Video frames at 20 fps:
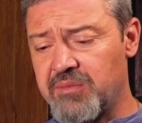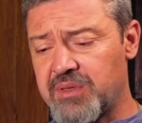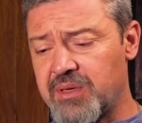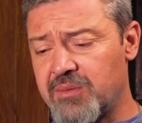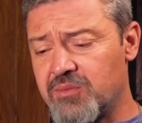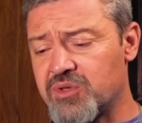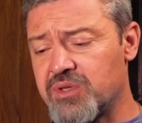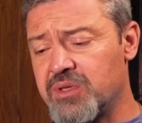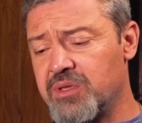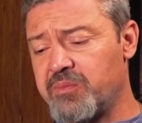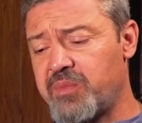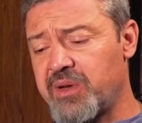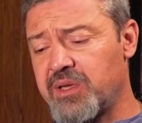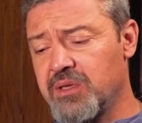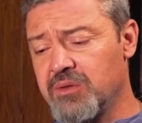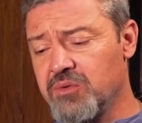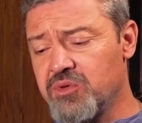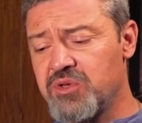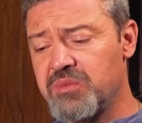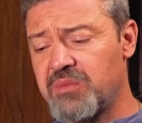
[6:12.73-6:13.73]
Потому что на
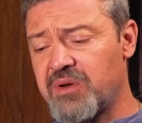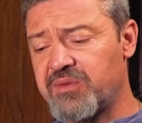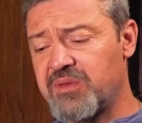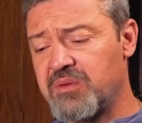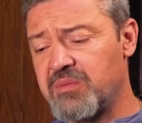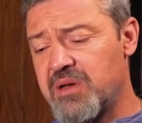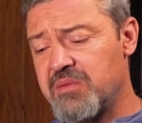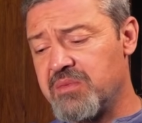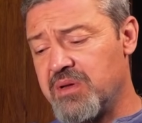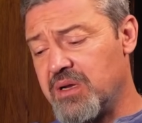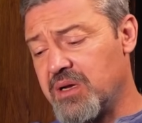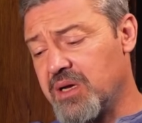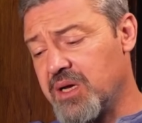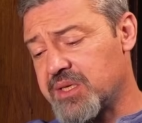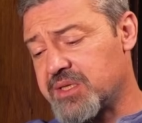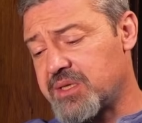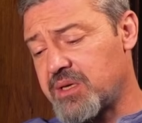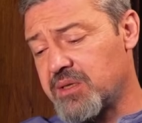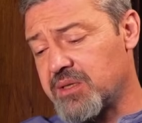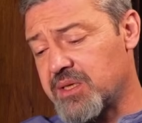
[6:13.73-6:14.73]
предыдущем автомобиле
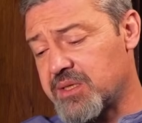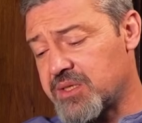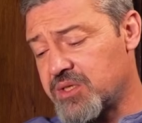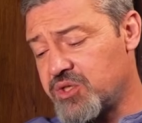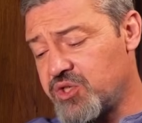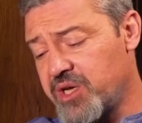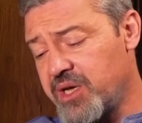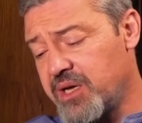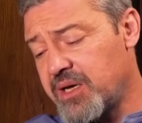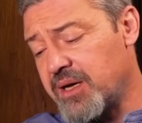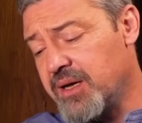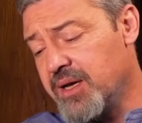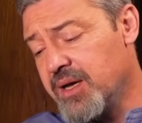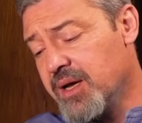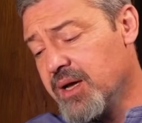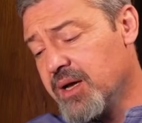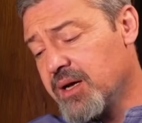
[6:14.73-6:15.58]
ГАЗ-13 «Чайка»